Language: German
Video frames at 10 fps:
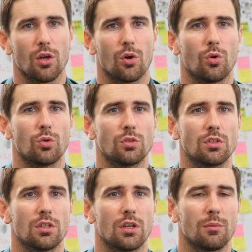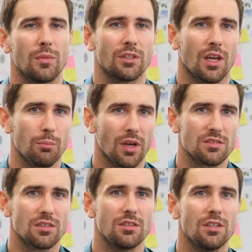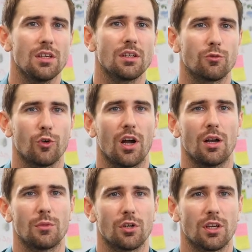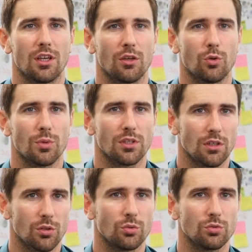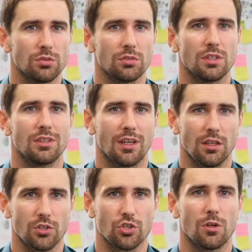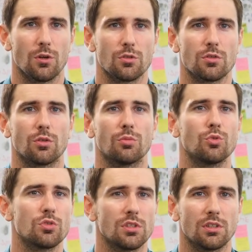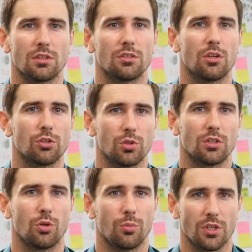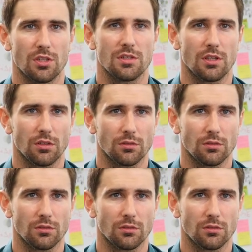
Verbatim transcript: Und äh, man repräsentiert vor allem auch gegenüber den Kunden die technische Lösung und muss die dann auch dort kommunizieren.